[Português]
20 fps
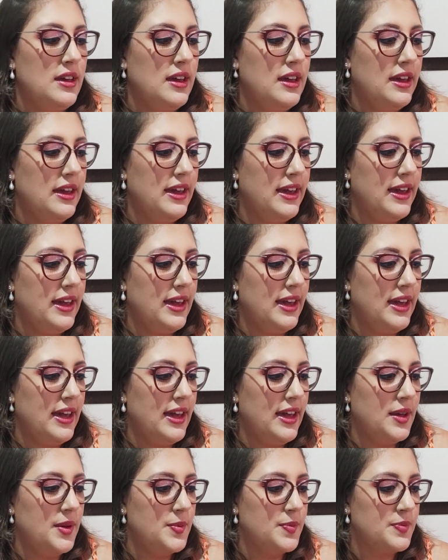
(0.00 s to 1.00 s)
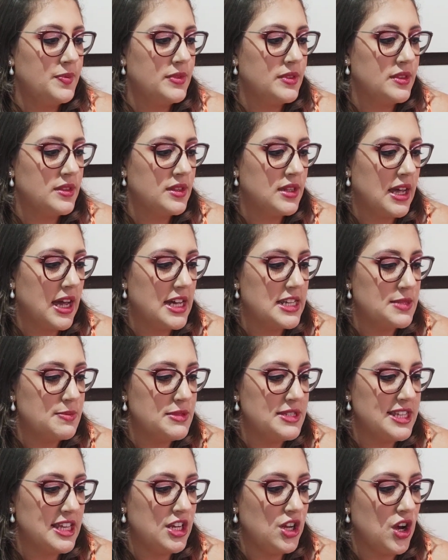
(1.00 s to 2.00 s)
É, as
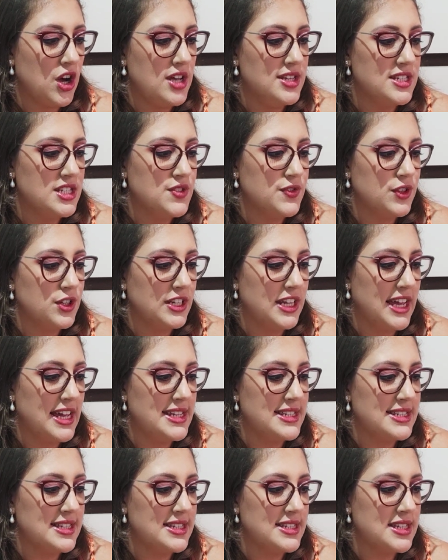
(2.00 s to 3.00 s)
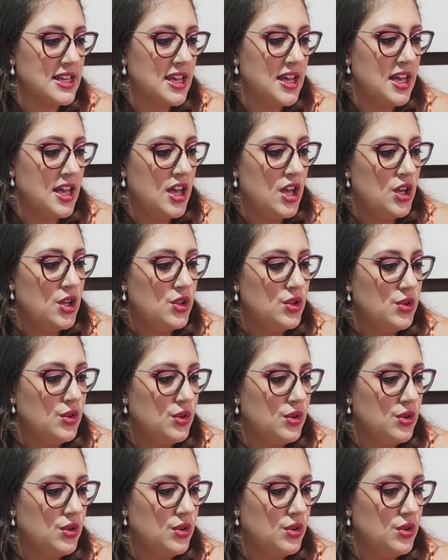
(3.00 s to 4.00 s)
misteriosas florestas
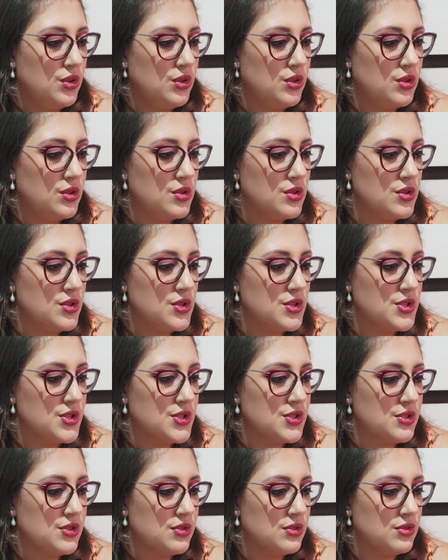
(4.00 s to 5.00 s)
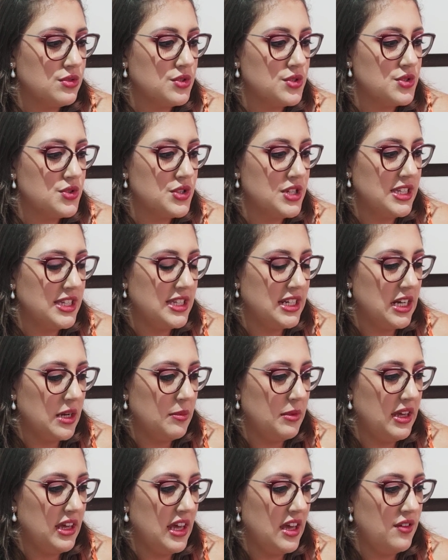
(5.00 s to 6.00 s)
do, do
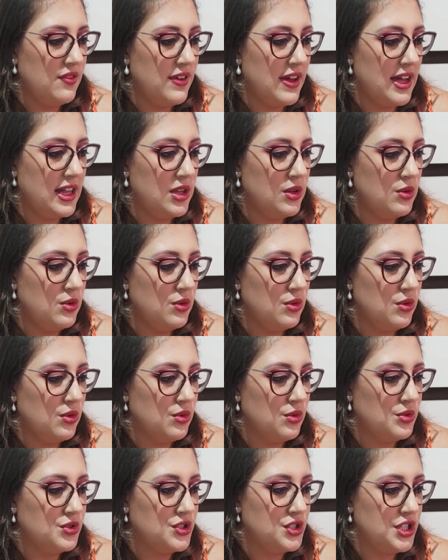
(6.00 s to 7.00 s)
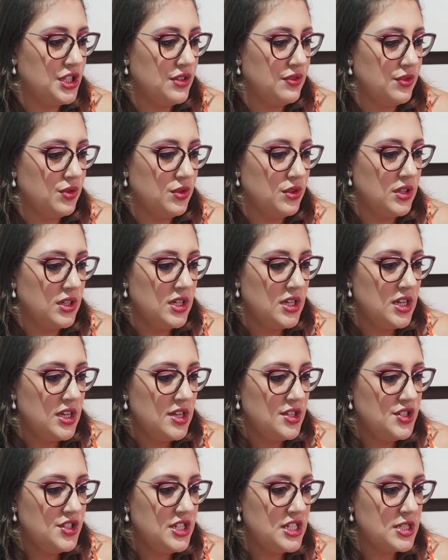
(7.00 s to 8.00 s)
Suriname revelam o cultivo
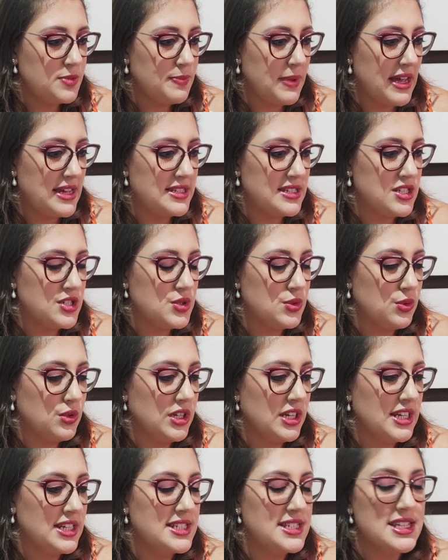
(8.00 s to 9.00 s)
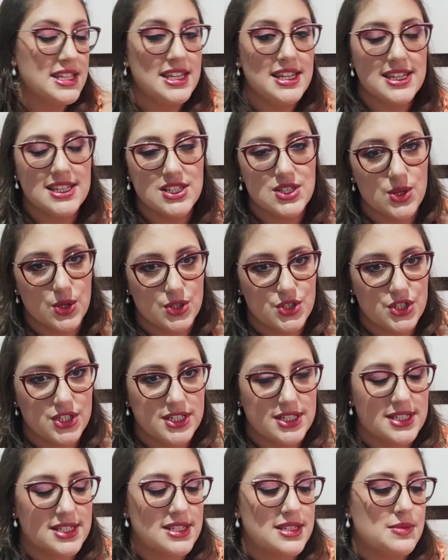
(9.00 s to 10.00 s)
de espécies únicas e
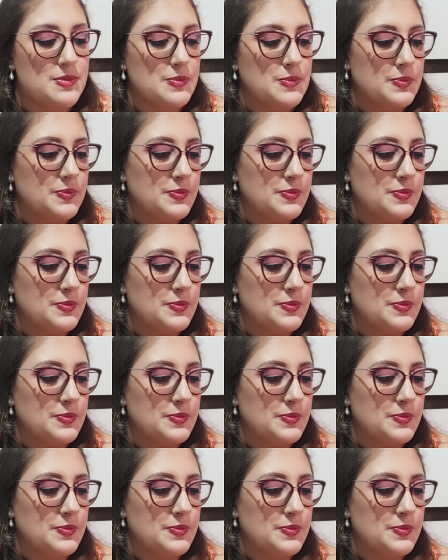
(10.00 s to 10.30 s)
exóticas.